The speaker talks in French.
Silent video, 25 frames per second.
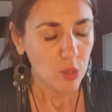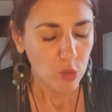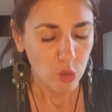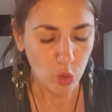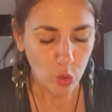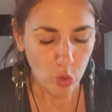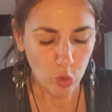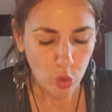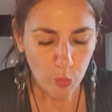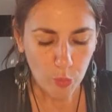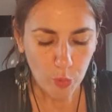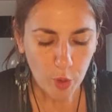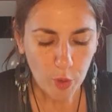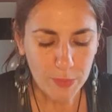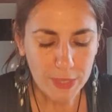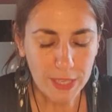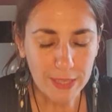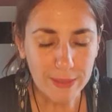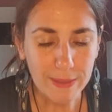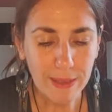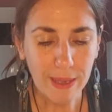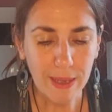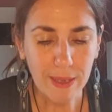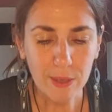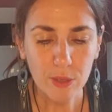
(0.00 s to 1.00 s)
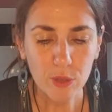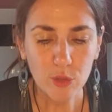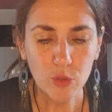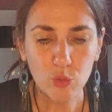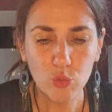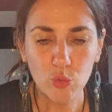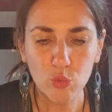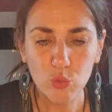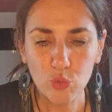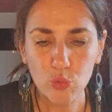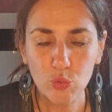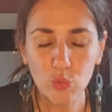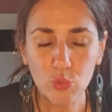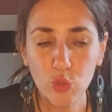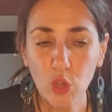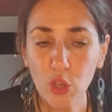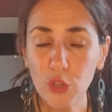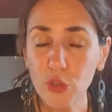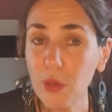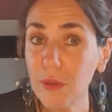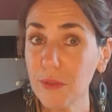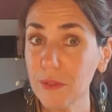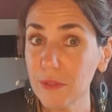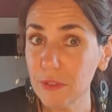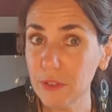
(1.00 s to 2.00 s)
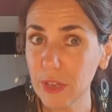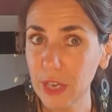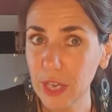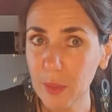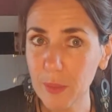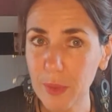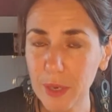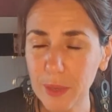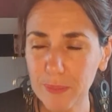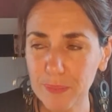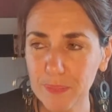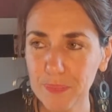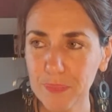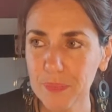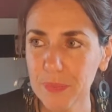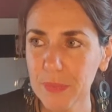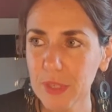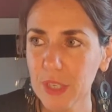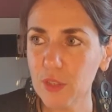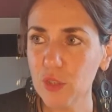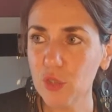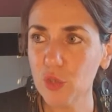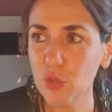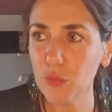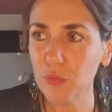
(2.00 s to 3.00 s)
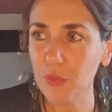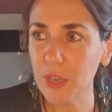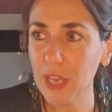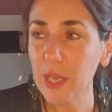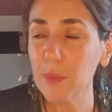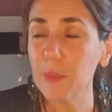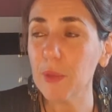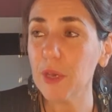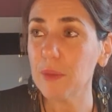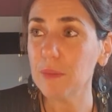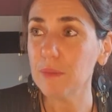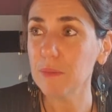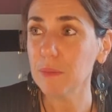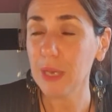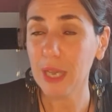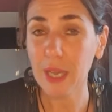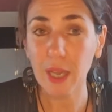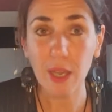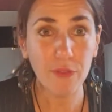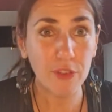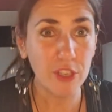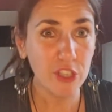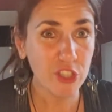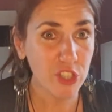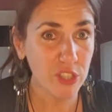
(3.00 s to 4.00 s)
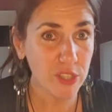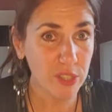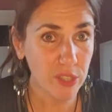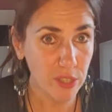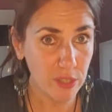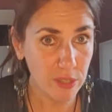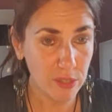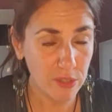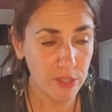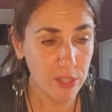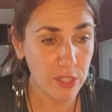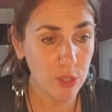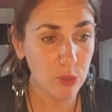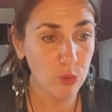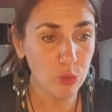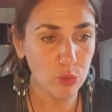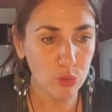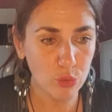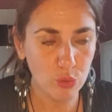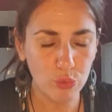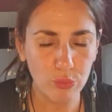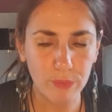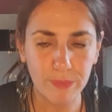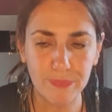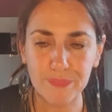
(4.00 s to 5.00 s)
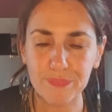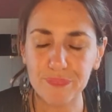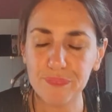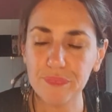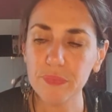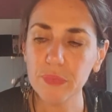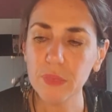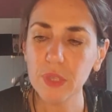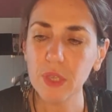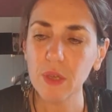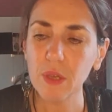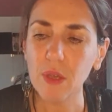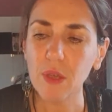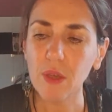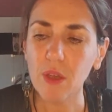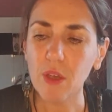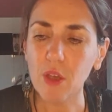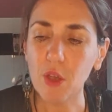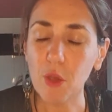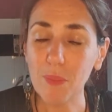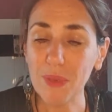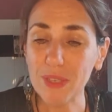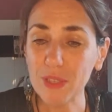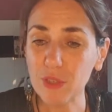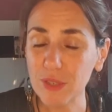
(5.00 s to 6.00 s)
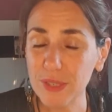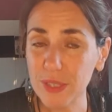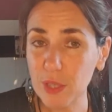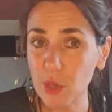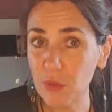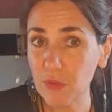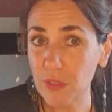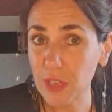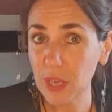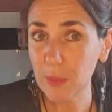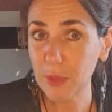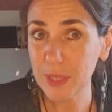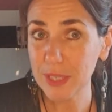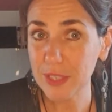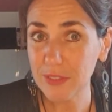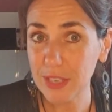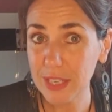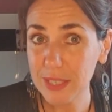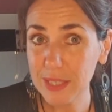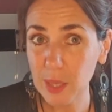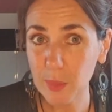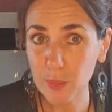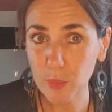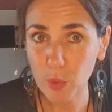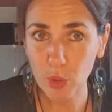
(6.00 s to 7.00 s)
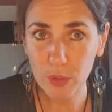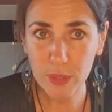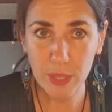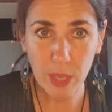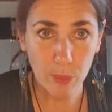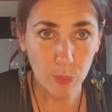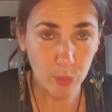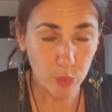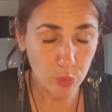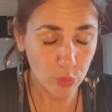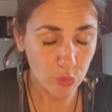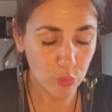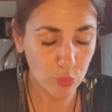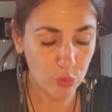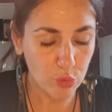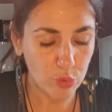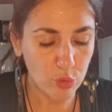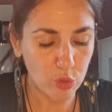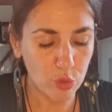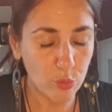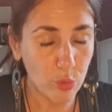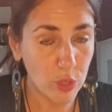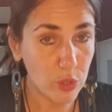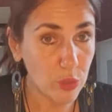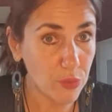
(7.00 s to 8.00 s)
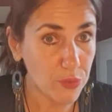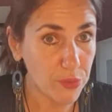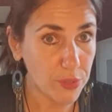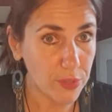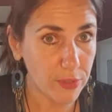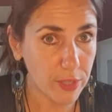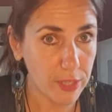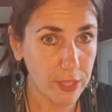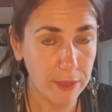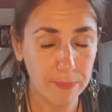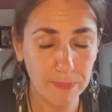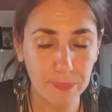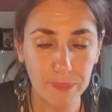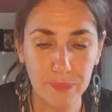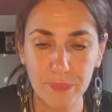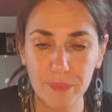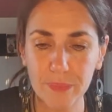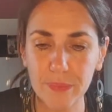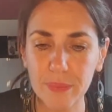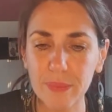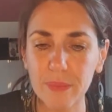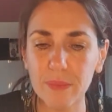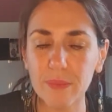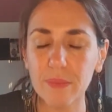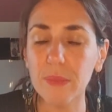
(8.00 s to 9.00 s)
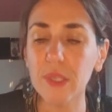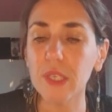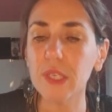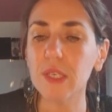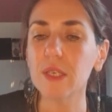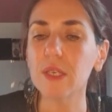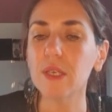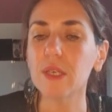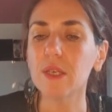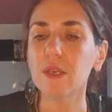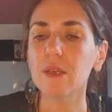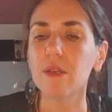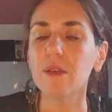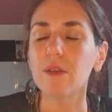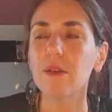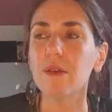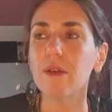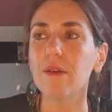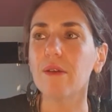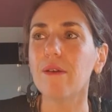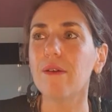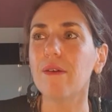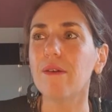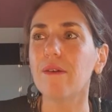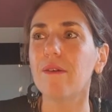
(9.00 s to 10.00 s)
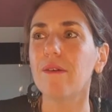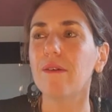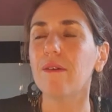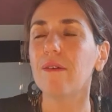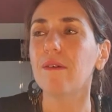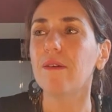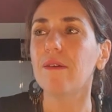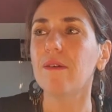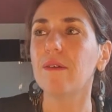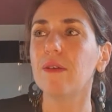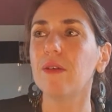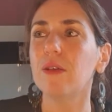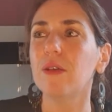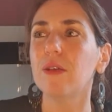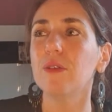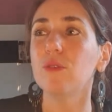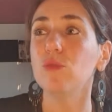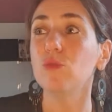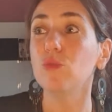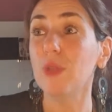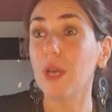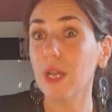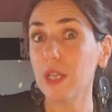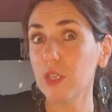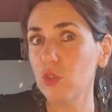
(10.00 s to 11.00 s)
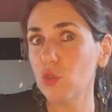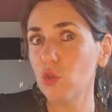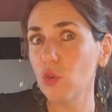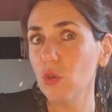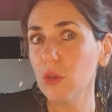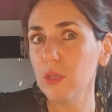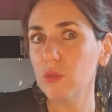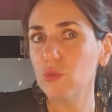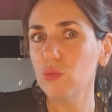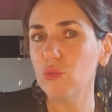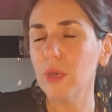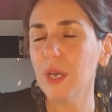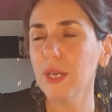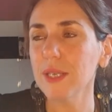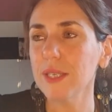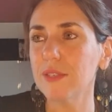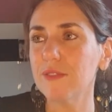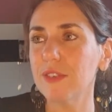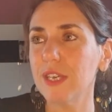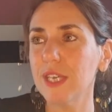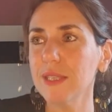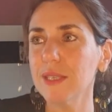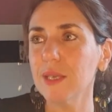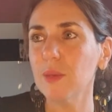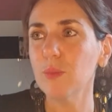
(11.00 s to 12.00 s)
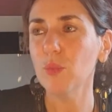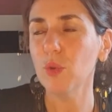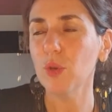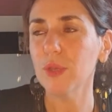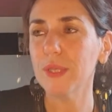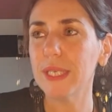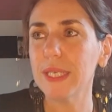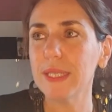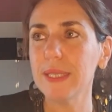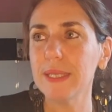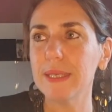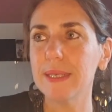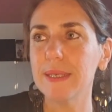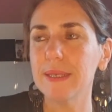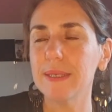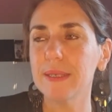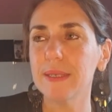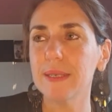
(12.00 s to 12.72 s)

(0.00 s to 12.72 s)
Donc, le premier tas nous donne un verbe. Ce verbe, ben, réfléchissez-y dessus parce que c'est un verbe qui va être important pour vous sur le mois de février. Euh, une action en tout cas qui va être importante.